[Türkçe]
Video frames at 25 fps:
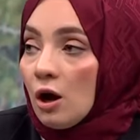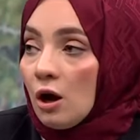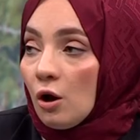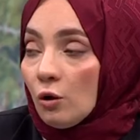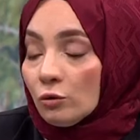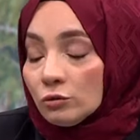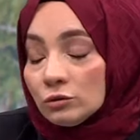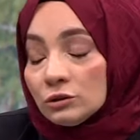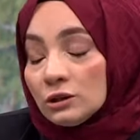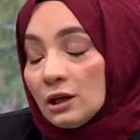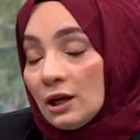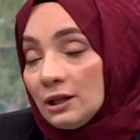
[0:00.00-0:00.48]

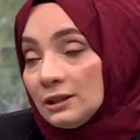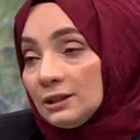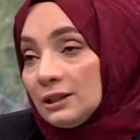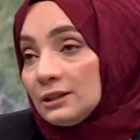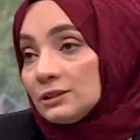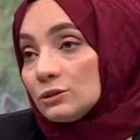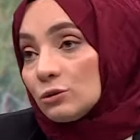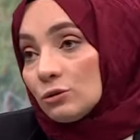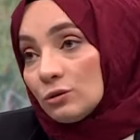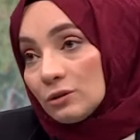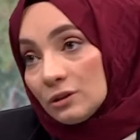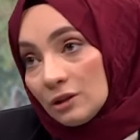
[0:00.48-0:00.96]
Onun
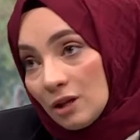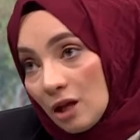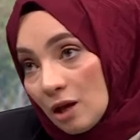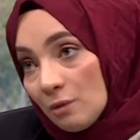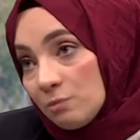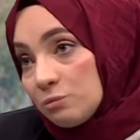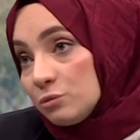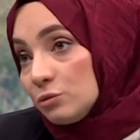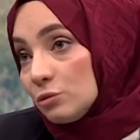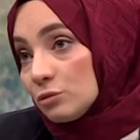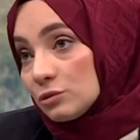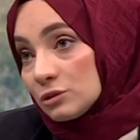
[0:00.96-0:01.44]
annesi ona ne
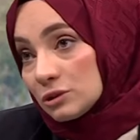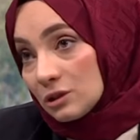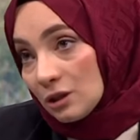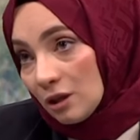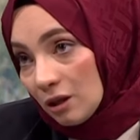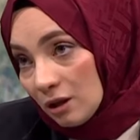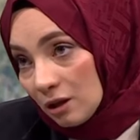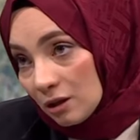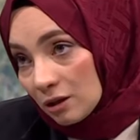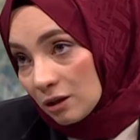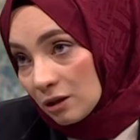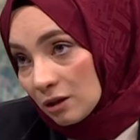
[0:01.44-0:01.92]

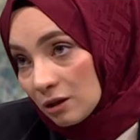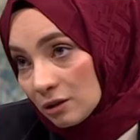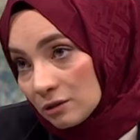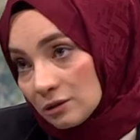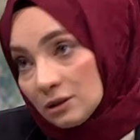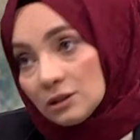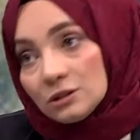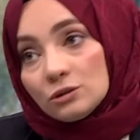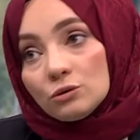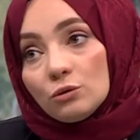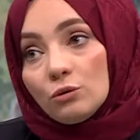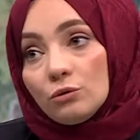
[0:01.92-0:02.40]
yapıyorsa,
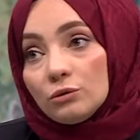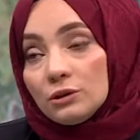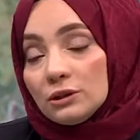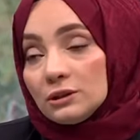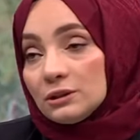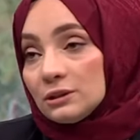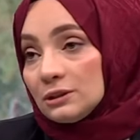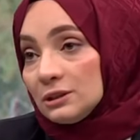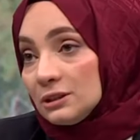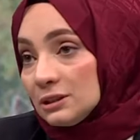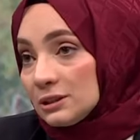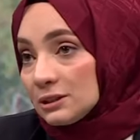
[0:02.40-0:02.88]
nasıl
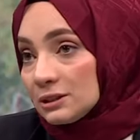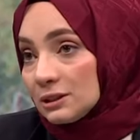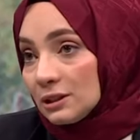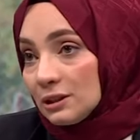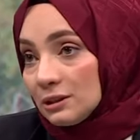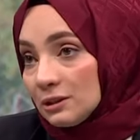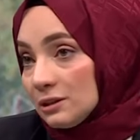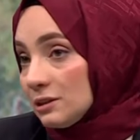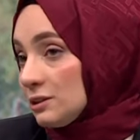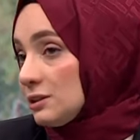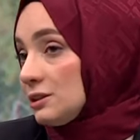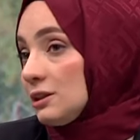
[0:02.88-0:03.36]

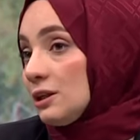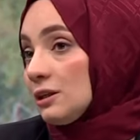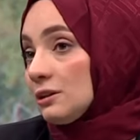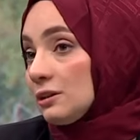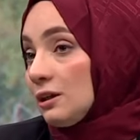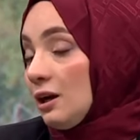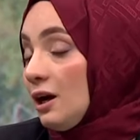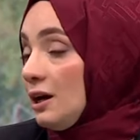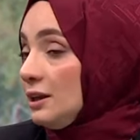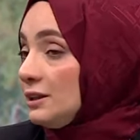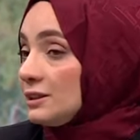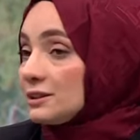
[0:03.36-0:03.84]
öğrettiyse, nasıl
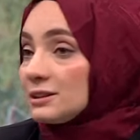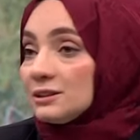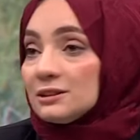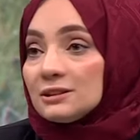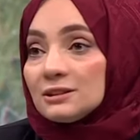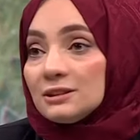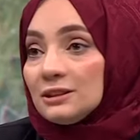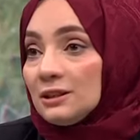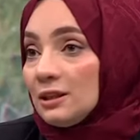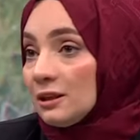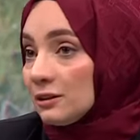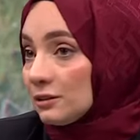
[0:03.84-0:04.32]
aynısını
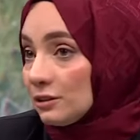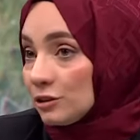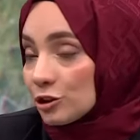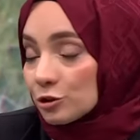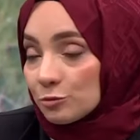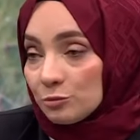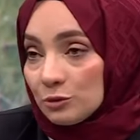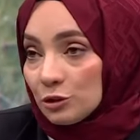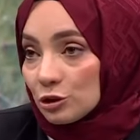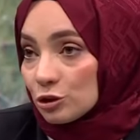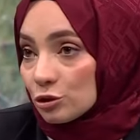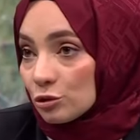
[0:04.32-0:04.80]
size
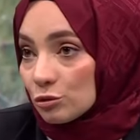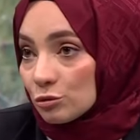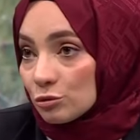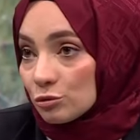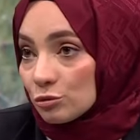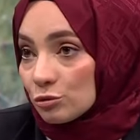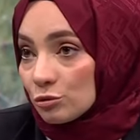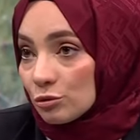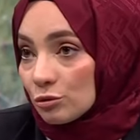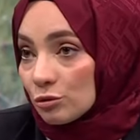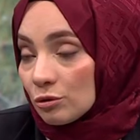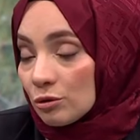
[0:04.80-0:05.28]
yaklaşmaya
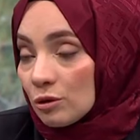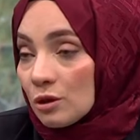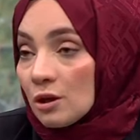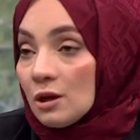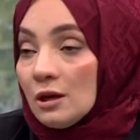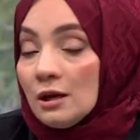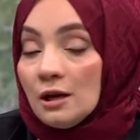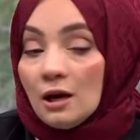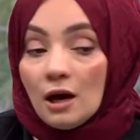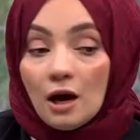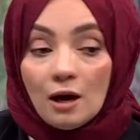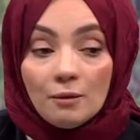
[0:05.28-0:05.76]
çalışıyor.
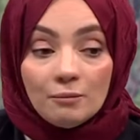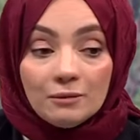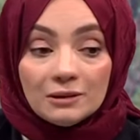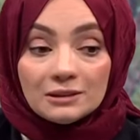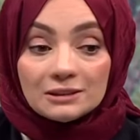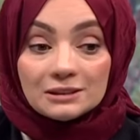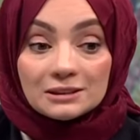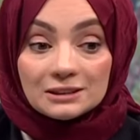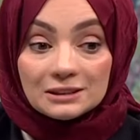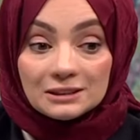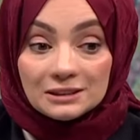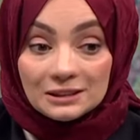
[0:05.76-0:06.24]

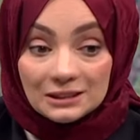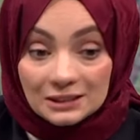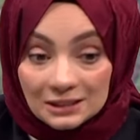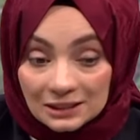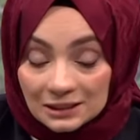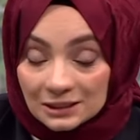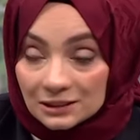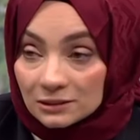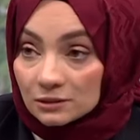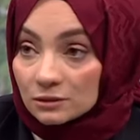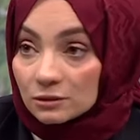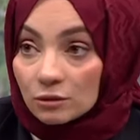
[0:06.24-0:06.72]
Ama
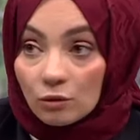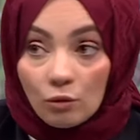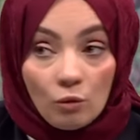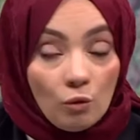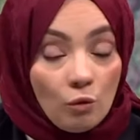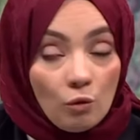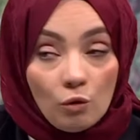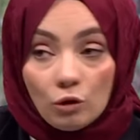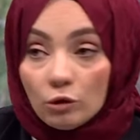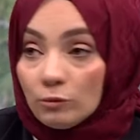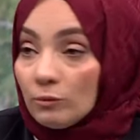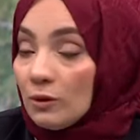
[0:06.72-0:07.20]
siz o
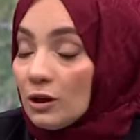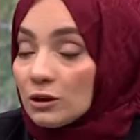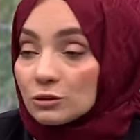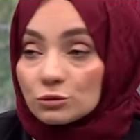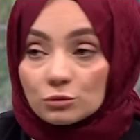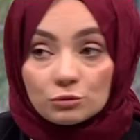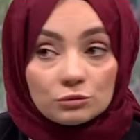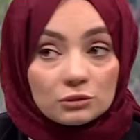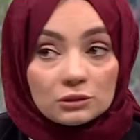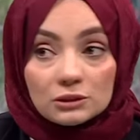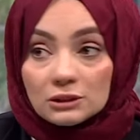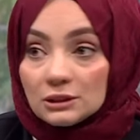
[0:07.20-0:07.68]
olmak
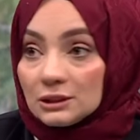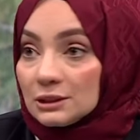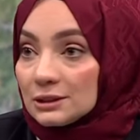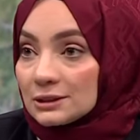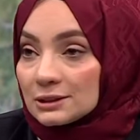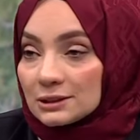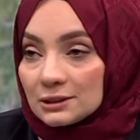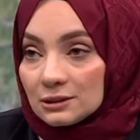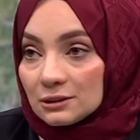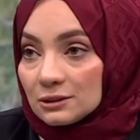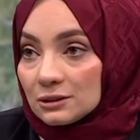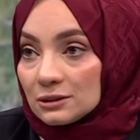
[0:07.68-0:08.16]
zorunda
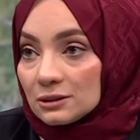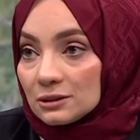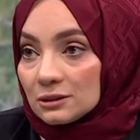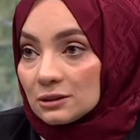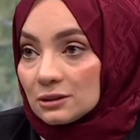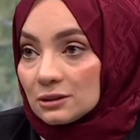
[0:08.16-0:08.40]
değilsiniz.